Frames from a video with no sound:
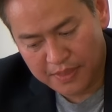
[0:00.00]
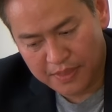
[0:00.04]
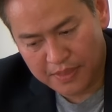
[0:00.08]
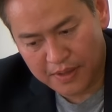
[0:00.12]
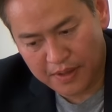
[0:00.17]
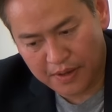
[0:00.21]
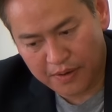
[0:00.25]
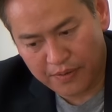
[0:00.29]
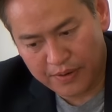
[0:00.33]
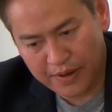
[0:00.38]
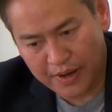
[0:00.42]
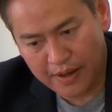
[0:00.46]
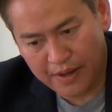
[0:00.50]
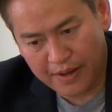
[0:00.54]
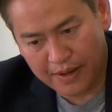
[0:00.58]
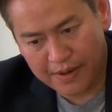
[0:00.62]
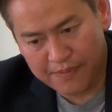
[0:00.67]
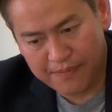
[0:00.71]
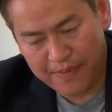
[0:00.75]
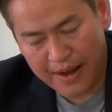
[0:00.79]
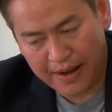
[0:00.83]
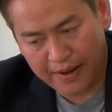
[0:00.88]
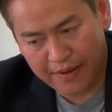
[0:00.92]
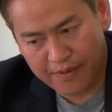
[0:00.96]
thì có thể là
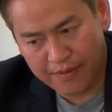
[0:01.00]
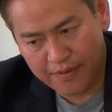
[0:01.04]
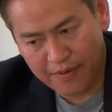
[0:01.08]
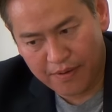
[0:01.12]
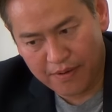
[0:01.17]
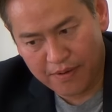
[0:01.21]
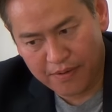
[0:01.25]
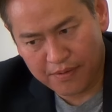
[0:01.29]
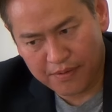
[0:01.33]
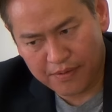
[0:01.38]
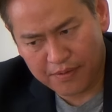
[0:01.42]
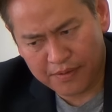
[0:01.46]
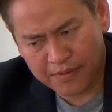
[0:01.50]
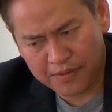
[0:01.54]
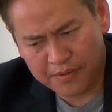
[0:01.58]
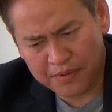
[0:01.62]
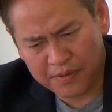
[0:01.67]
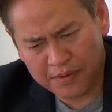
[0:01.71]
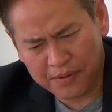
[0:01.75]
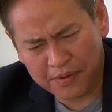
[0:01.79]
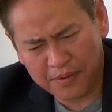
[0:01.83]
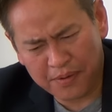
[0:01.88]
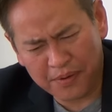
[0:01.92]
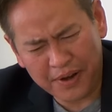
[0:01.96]
cái bằng đó nó
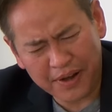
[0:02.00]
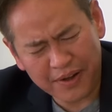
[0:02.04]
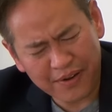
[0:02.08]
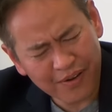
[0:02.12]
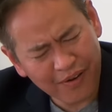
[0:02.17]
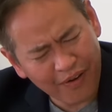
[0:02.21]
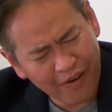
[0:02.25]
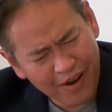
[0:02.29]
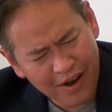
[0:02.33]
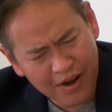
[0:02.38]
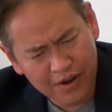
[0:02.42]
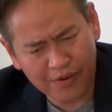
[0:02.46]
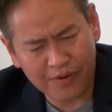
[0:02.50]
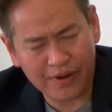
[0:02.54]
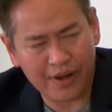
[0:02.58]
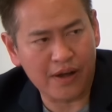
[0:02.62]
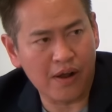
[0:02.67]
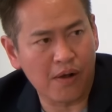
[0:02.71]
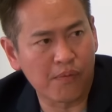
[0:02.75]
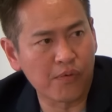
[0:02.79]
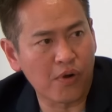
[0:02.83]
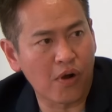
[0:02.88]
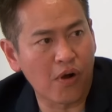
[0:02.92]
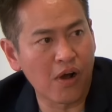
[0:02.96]
có thể nó khó hơn có thể
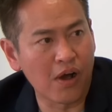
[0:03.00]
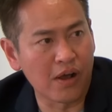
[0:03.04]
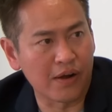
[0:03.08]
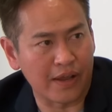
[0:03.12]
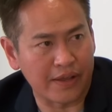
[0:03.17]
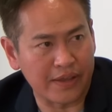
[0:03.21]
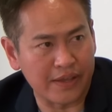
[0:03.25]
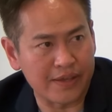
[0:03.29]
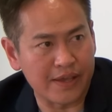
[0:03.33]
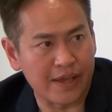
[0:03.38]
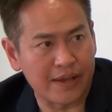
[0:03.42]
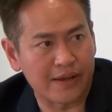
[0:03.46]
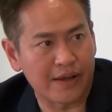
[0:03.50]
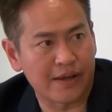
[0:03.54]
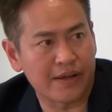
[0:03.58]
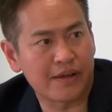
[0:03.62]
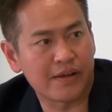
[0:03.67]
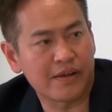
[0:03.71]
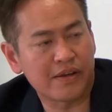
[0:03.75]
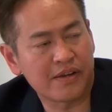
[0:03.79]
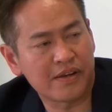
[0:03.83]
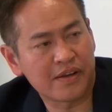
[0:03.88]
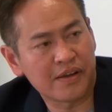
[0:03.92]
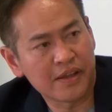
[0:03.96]
nó không khó hơn là như vậy
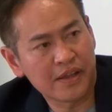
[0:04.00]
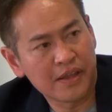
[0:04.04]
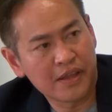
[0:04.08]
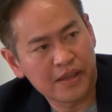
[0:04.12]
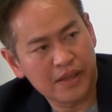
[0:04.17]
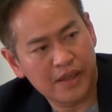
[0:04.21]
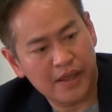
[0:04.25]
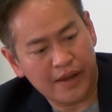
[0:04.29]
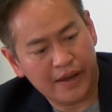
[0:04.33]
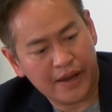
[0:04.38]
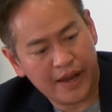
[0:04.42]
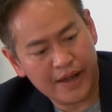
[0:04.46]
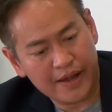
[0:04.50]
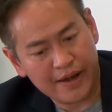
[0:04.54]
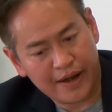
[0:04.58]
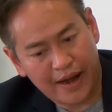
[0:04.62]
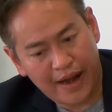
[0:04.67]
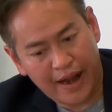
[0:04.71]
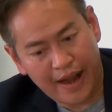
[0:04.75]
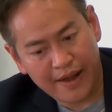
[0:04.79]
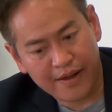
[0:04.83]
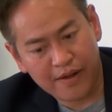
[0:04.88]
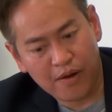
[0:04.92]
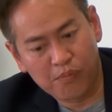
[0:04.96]
thì ngay
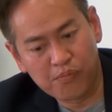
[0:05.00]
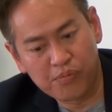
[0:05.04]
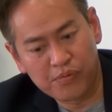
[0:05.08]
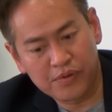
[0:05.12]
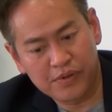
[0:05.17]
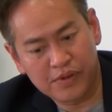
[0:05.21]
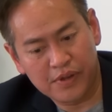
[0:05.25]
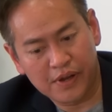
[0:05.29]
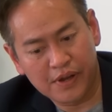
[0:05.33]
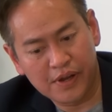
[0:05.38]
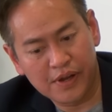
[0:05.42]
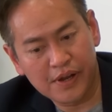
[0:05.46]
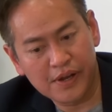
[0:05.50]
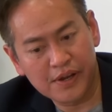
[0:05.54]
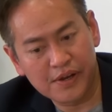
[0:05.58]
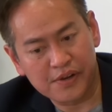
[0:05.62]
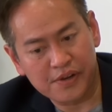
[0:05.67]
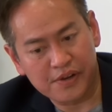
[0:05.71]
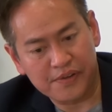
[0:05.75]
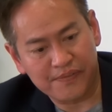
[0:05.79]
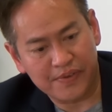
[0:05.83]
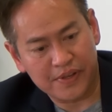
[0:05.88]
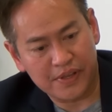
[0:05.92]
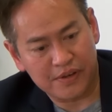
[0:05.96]
cả trong những cái
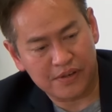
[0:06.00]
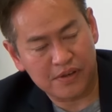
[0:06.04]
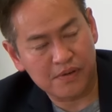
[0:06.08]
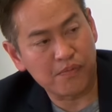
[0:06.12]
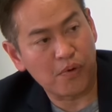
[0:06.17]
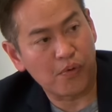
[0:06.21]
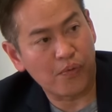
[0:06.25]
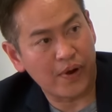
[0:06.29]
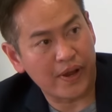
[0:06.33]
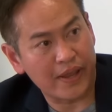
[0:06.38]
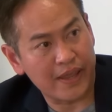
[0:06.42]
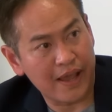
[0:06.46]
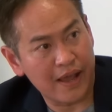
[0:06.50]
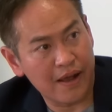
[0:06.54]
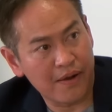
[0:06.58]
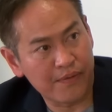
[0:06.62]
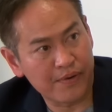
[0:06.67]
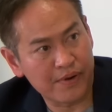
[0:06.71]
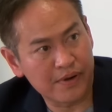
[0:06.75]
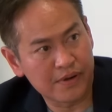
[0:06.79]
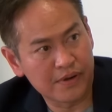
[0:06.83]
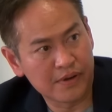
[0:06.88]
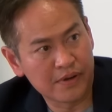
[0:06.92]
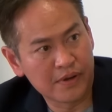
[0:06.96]
người mà dịch cho bộ ngoại giao
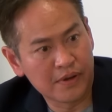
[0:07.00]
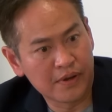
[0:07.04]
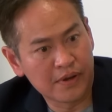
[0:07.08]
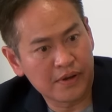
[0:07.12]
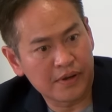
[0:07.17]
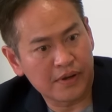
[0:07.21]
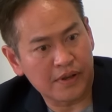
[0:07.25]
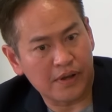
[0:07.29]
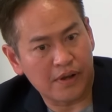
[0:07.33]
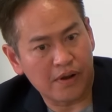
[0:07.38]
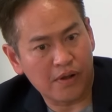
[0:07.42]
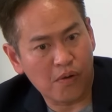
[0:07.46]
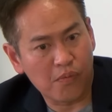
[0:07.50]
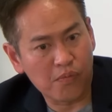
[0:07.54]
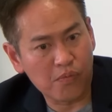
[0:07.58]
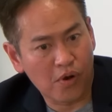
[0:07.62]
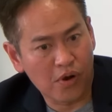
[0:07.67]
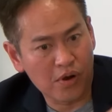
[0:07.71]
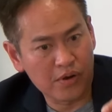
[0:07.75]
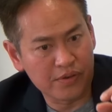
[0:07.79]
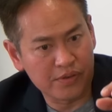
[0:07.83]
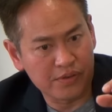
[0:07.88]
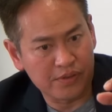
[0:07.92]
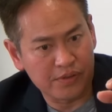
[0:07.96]
đó thì nó cũng
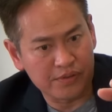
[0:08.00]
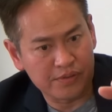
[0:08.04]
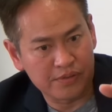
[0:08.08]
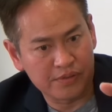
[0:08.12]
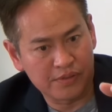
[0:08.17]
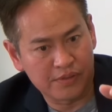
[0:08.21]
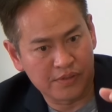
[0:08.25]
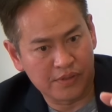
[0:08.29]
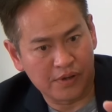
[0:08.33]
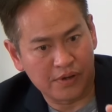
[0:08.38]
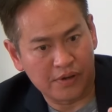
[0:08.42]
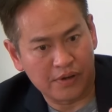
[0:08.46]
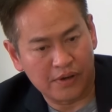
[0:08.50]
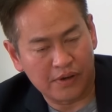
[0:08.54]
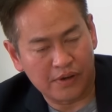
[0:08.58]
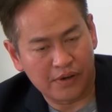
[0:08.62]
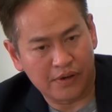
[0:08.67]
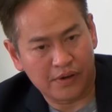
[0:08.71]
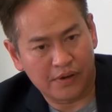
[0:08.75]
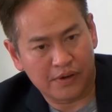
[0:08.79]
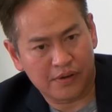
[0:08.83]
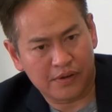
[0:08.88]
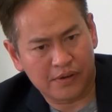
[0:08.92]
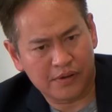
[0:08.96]
có
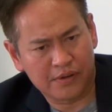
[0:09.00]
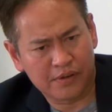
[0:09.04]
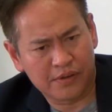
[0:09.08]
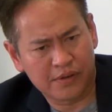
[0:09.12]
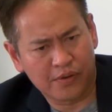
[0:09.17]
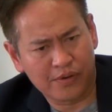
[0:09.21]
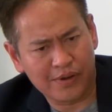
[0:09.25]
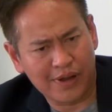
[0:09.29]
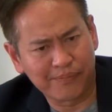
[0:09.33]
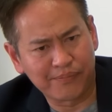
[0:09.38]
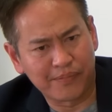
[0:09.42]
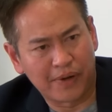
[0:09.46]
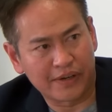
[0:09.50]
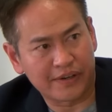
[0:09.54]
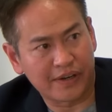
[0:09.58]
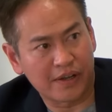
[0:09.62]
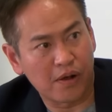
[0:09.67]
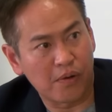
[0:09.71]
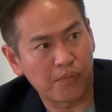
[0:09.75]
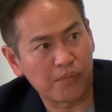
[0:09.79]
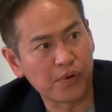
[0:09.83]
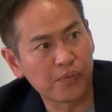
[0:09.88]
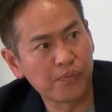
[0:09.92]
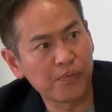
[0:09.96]
từng có cấp bậc thì
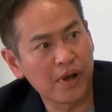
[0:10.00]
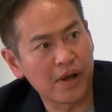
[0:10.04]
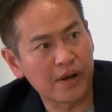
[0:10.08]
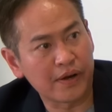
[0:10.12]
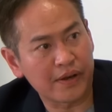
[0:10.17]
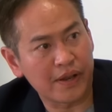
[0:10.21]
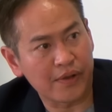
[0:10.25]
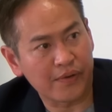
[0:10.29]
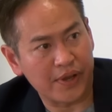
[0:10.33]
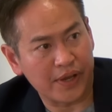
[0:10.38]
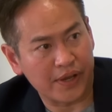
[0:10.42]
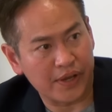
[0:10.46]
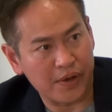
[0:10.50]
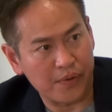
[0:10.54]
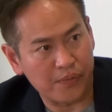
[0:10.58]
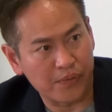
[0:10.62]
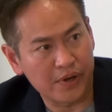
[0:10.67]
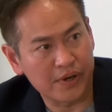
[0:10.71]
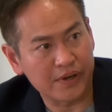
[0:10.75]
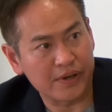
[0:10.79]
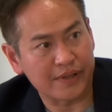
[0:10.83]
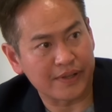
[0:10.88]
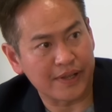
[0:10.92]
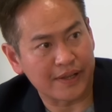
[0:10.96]
không đúng hơn theo kiệt hiểu
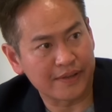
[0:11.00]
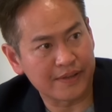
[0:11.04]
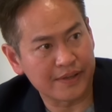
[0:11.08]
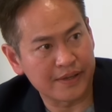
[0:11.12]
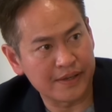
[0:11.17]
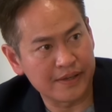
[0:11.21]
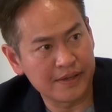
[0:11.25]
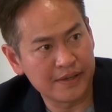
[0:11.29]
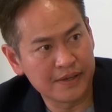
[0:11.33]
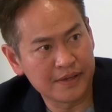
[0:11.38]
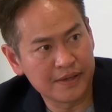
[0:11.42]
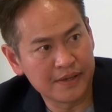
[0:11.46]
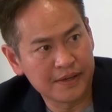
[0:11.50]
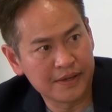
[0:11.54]
đó người ta thi